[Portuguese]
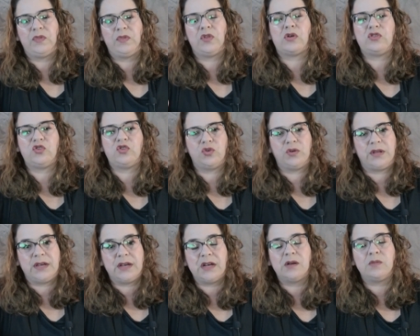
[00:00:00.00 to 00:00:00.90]
Nós
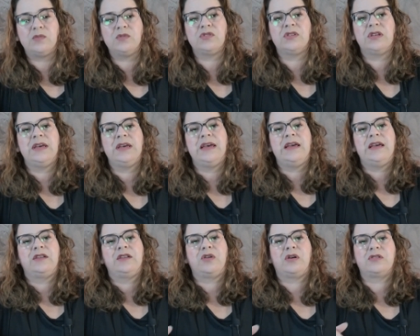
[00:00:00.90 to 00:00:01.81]
choramos,
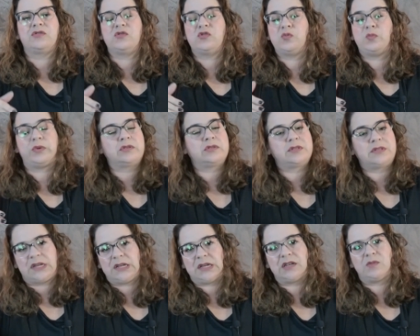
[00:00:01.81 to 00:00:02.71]
nós nos
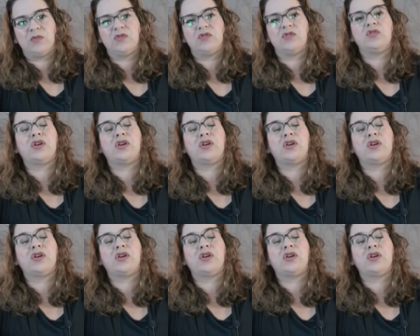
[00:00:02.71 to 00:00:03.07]
prostramos,